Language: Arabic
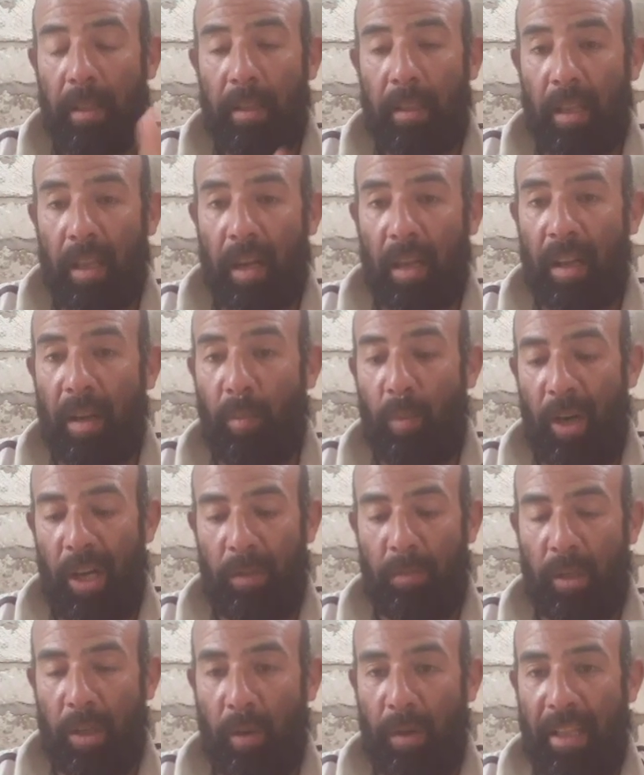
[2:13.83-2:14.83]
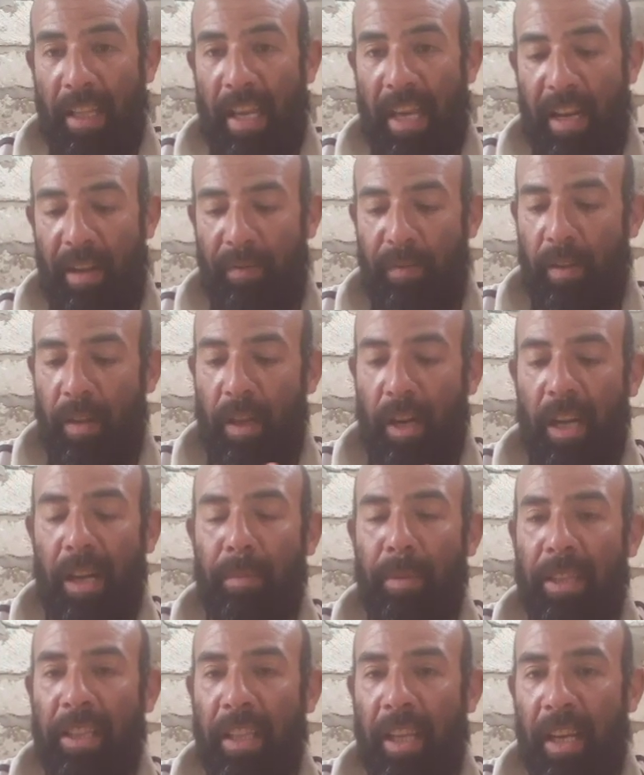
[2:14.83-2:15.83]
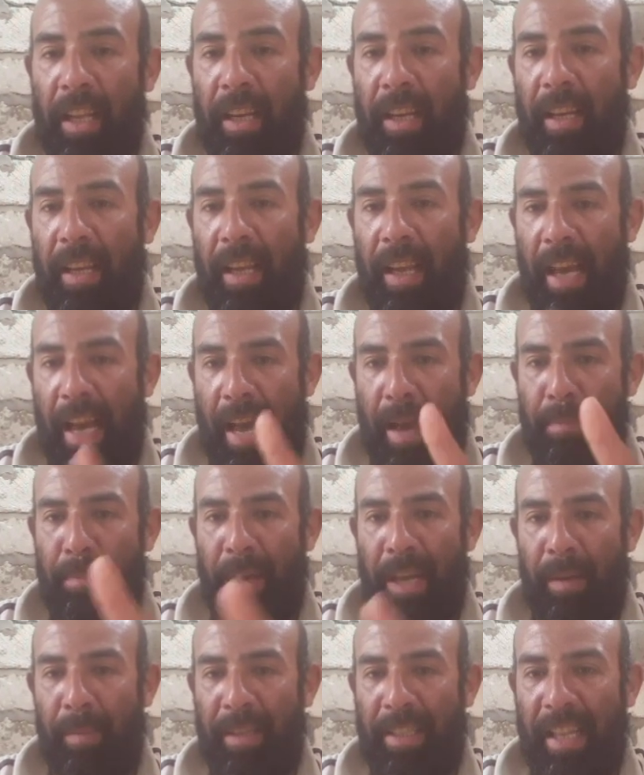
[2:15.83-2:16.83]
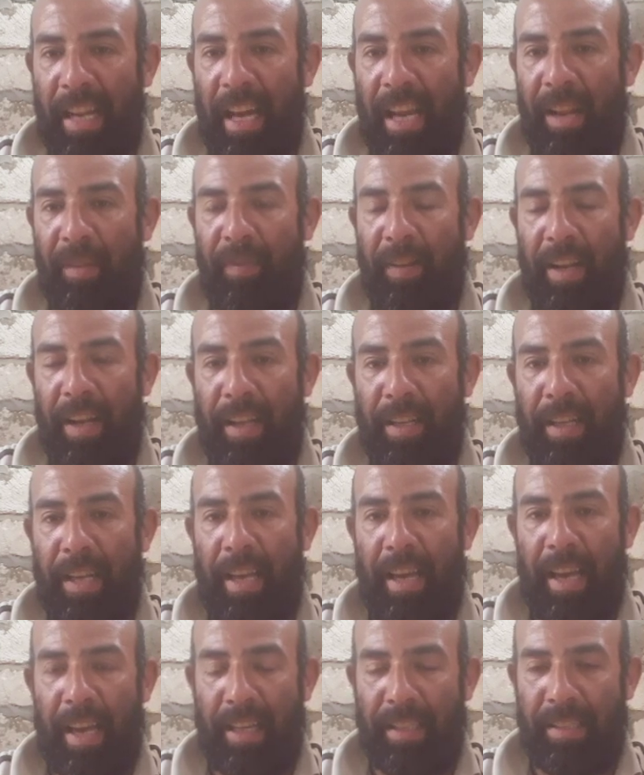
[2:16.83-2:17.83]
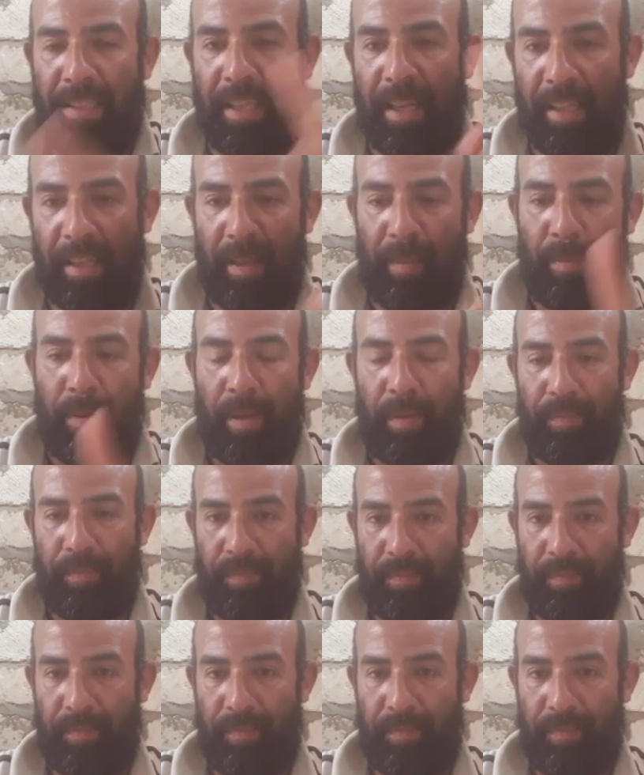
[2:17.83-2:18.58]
دي رقم واحد مكونات العلف رقم اثنين اهم خامات العلف اللي احنا هنستخدمها